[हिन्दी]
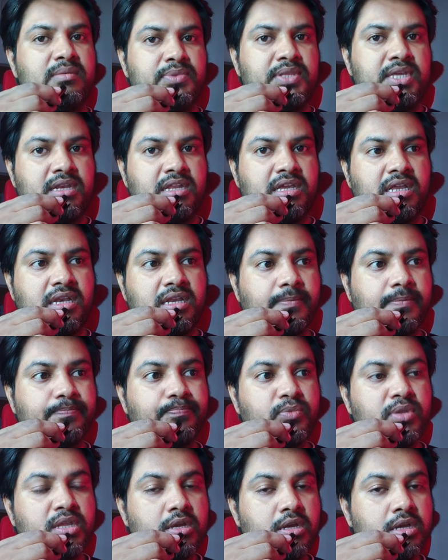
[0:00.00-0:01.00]
देने के लिए
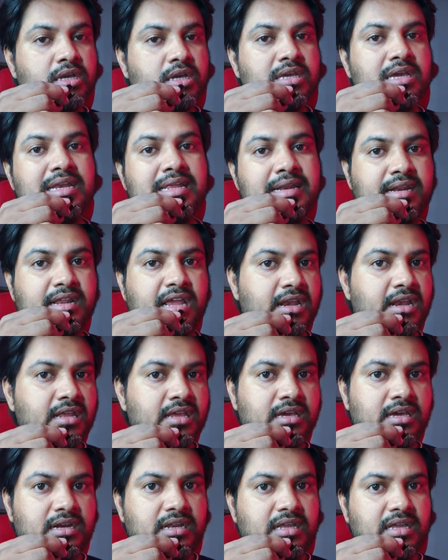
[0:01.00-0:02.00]
यानी रैली
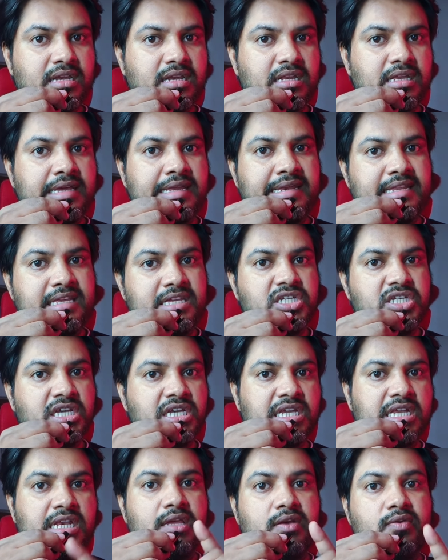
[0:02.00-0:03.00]
करने के लिए नीचे की
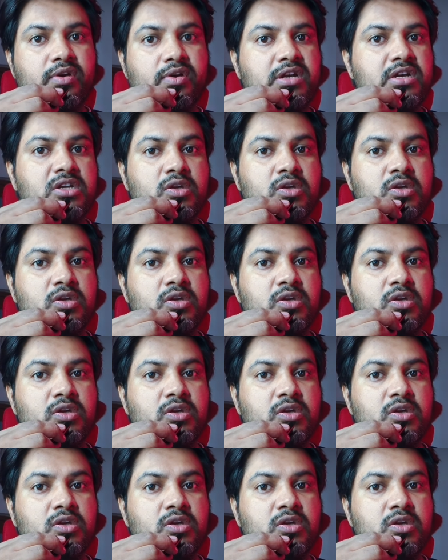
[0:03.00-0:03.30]
लिक्विडिटी